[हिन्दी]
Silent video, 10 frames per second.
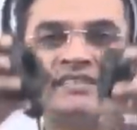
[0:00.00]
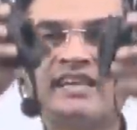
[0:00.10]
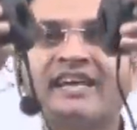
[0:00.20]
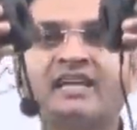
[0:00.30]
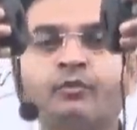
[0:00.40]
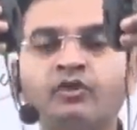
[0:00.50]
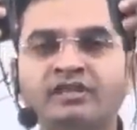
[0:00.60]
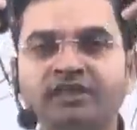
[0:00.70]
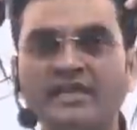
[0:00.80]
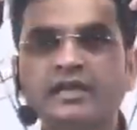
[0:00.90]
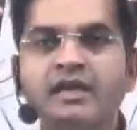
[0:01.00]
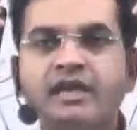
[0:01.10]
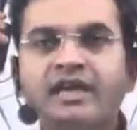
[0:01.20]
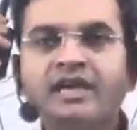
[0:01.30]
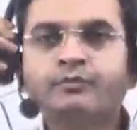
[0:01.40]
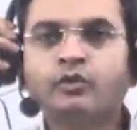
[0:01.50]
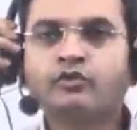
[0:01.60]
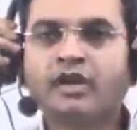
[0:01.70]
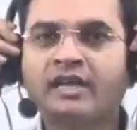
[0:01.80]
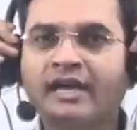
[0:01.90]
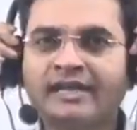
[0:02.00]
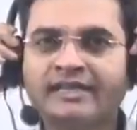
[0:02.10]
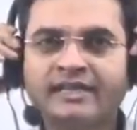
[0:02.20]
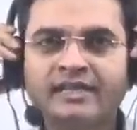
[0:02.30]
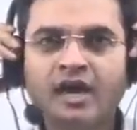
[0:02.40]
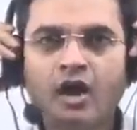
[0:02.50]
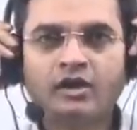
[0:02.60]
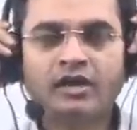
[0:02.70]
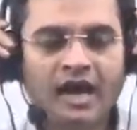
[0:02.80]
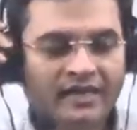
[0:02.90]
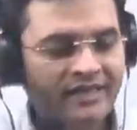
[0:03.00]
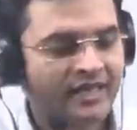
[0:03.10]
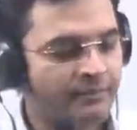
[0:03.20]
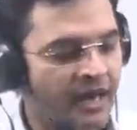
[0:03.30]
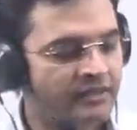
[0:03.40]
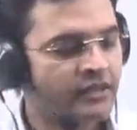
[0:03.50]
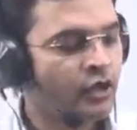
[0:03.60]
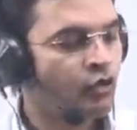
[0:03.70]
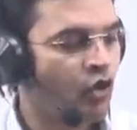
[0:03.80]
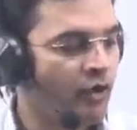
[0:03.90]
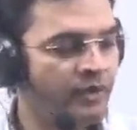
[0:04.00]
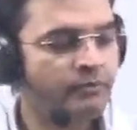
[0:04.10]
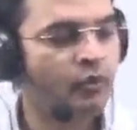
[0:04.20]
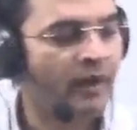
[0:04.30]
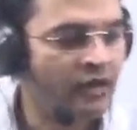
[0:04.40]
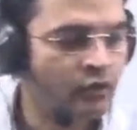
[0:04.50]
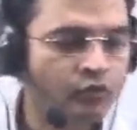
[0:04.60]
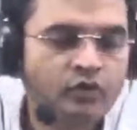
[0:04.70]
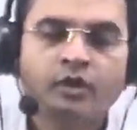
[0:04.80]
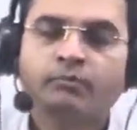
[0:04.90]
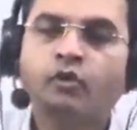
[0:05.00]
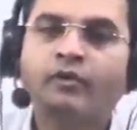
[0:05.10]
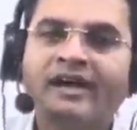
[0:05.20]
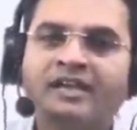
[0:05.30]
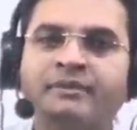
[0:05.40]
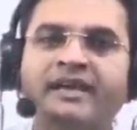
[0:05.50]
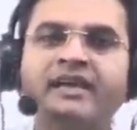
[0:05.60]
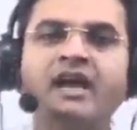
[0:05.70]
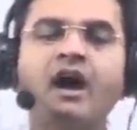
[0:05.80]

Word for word: ऐसा हेडफोन लीजिए हेडफोन को यहाँ लगाइए और लगाने के बाद कोई भी मोबाइल हो मोबाइल में